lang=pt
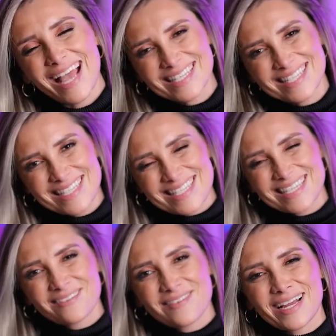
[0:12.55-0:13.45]
esquece de se
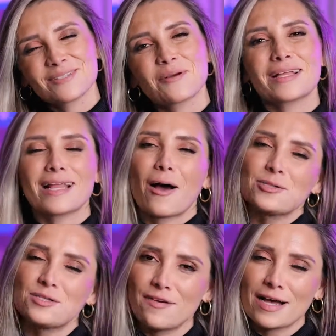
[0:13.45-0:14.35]
inscrever aqui no canal,
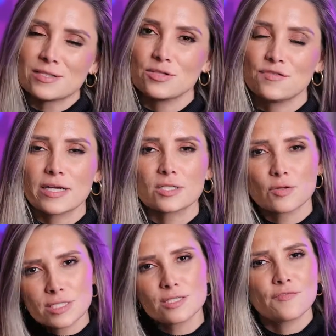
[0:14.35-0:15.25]
ativar as
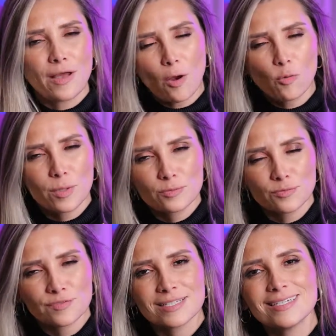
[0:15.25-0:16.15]
notificações e se ficar alguma
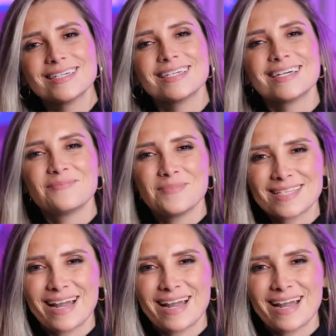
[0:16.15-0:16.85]
dúvida, me